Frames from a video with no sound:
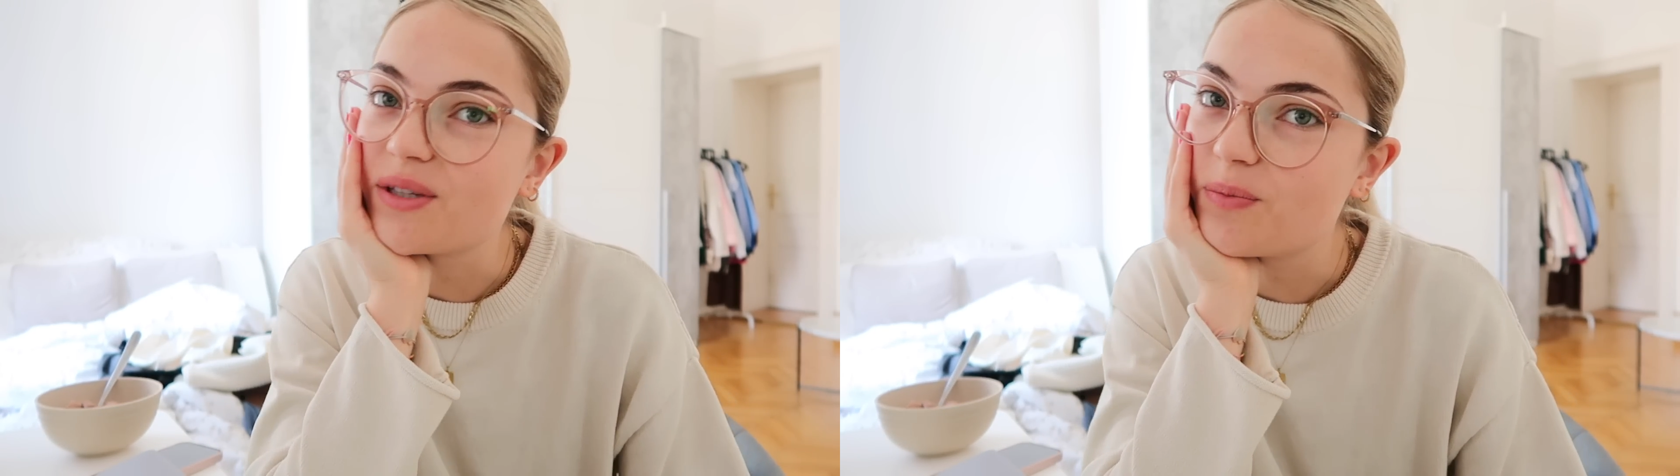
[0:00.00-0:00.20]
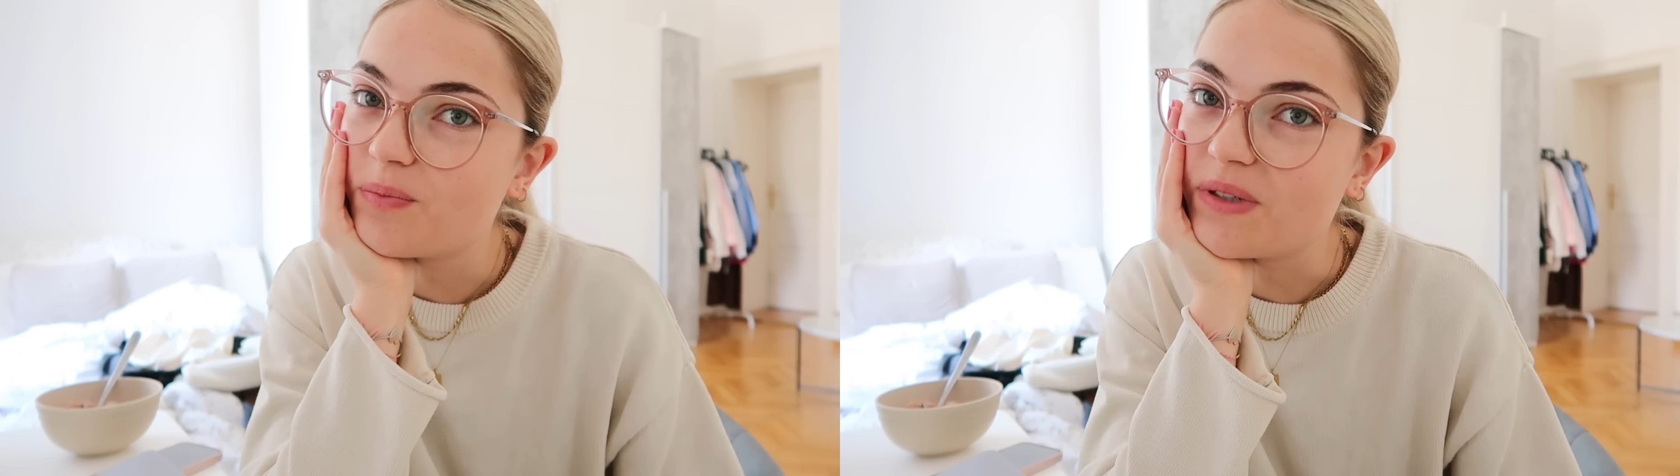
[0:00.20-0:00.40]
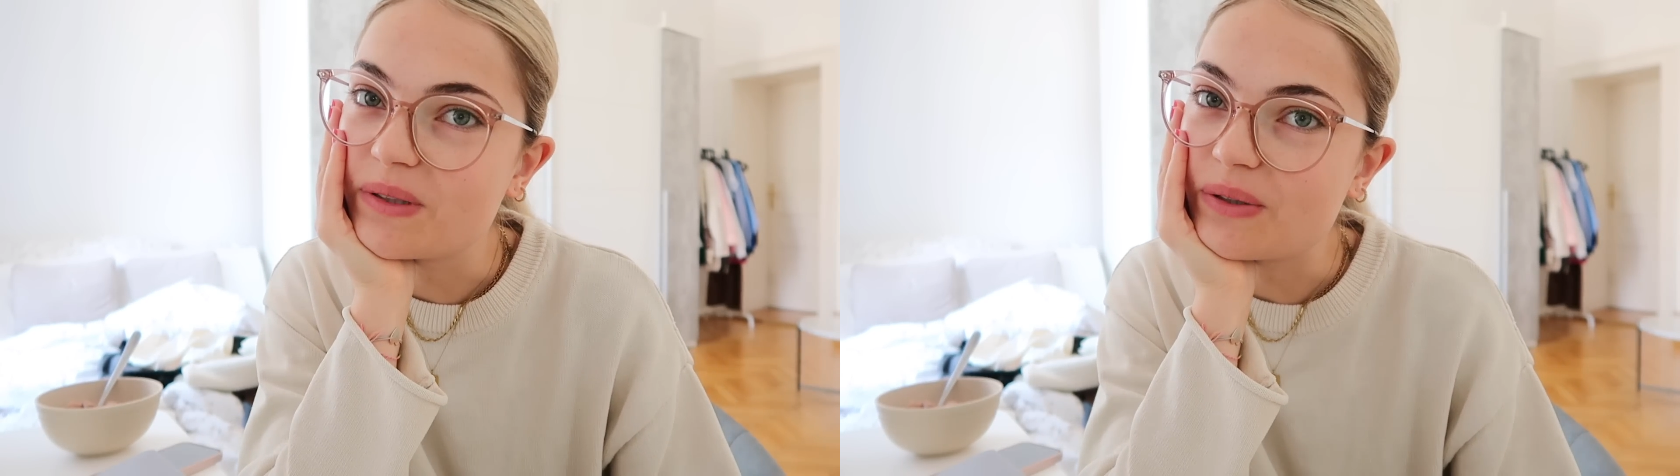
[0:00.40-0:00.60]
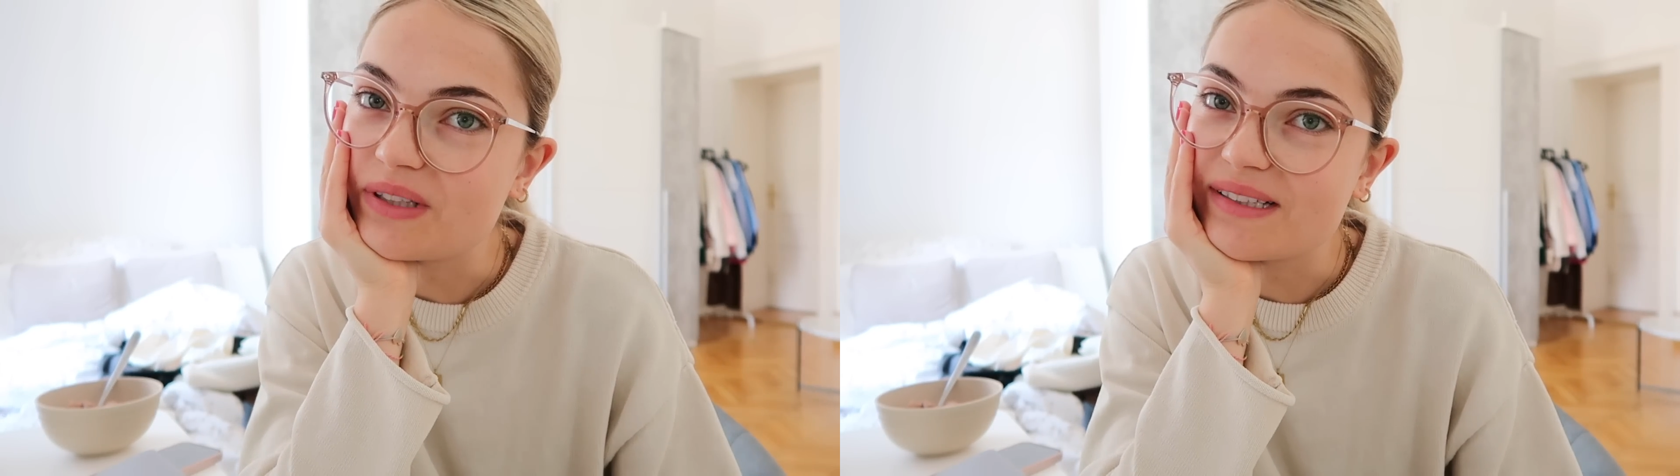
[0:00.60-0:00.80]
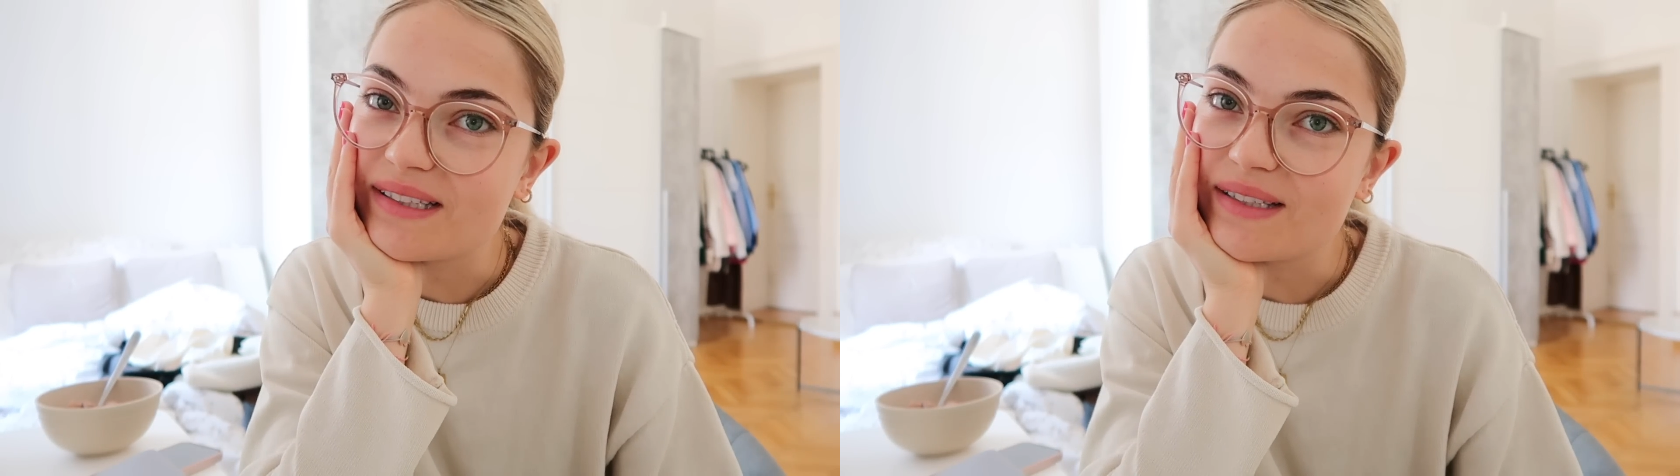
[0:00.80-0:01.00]
Ich denke auch
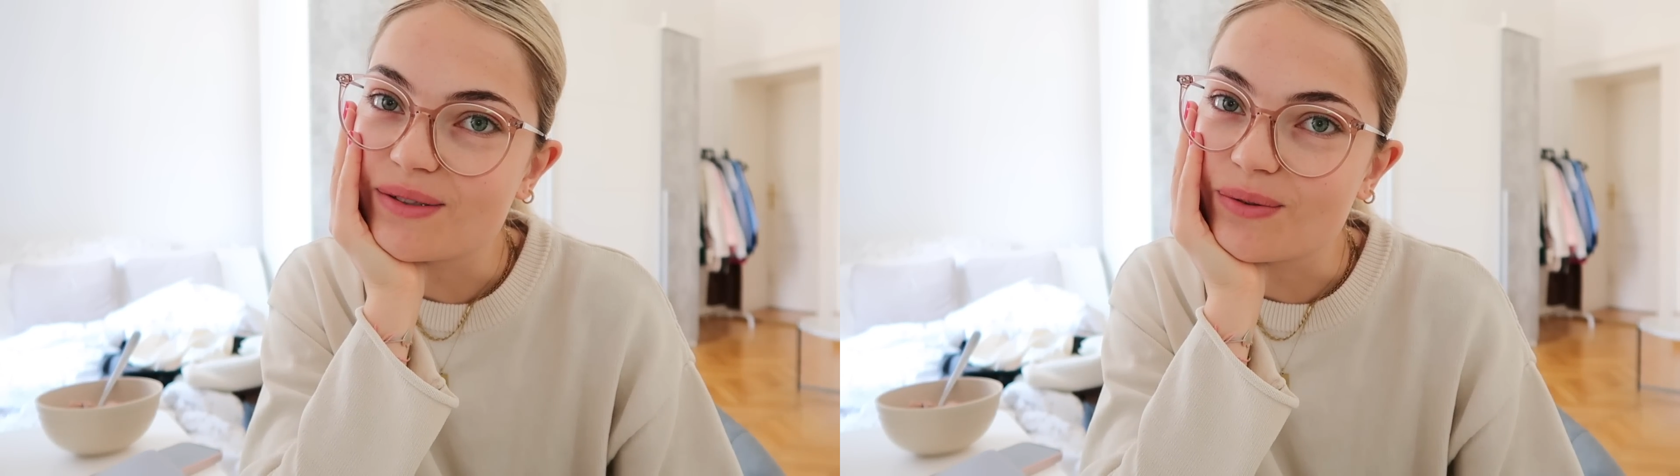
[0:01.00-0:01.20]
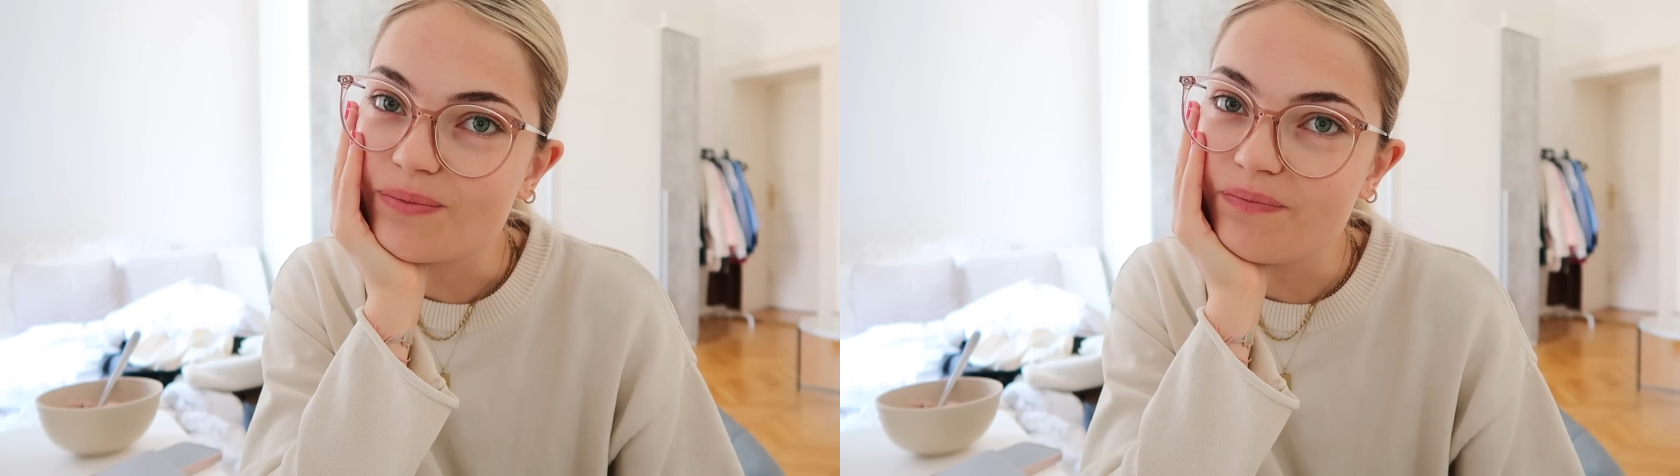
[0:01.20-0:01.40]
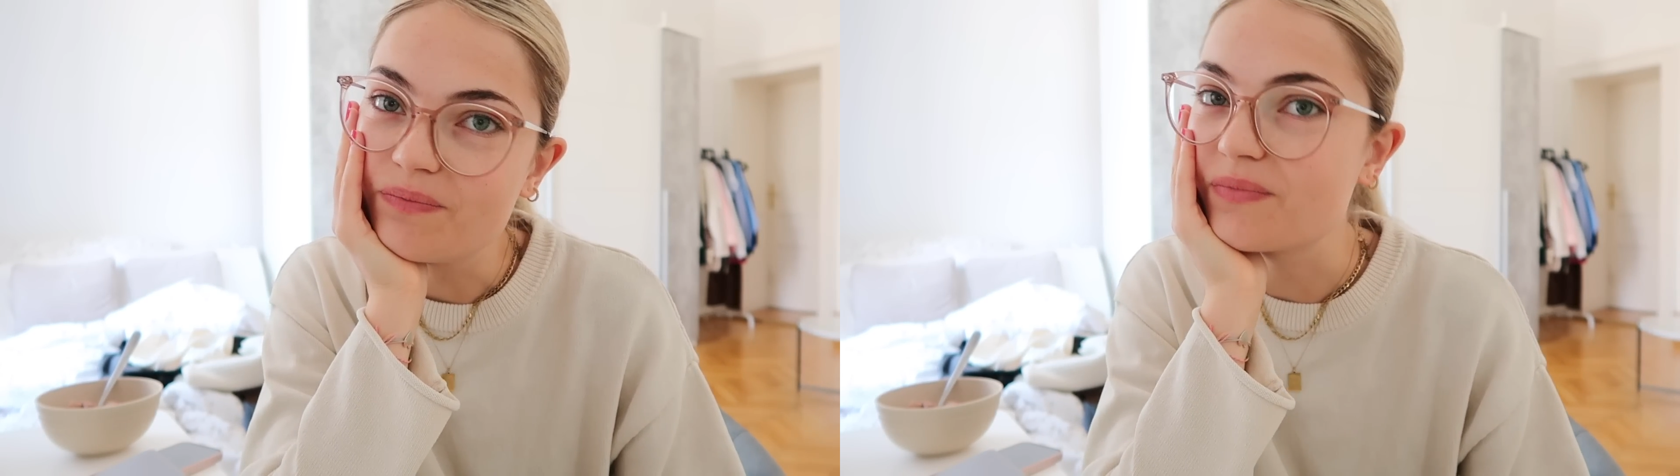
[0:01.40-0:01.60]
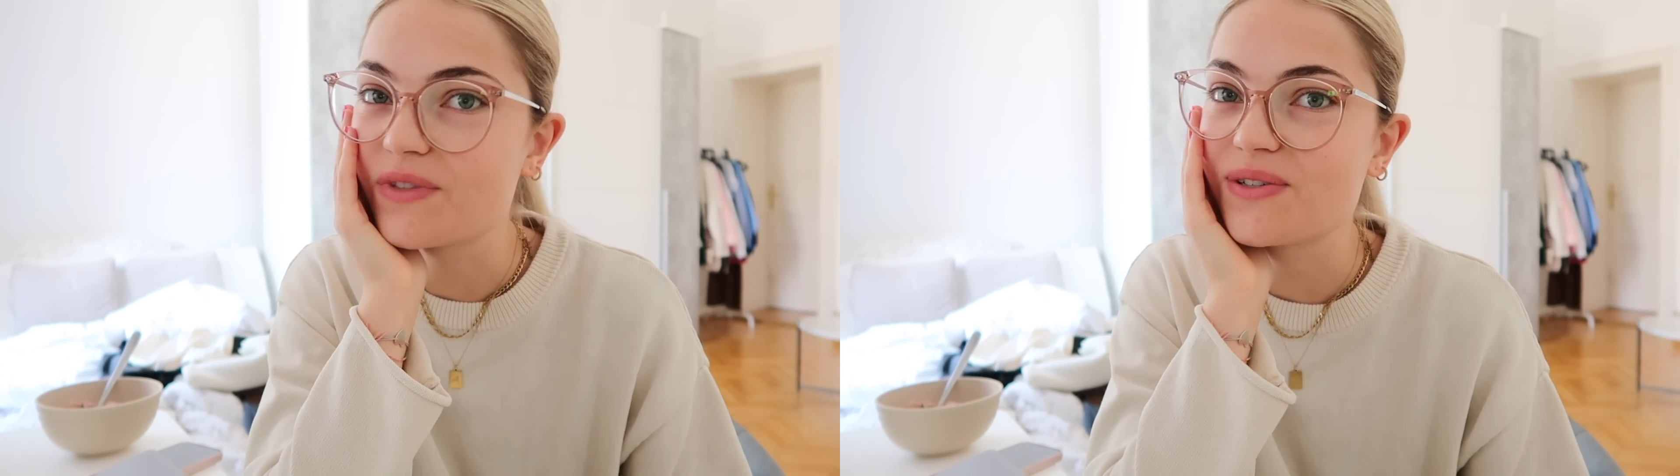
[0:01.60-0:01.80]
die ganze Zeit so, hm,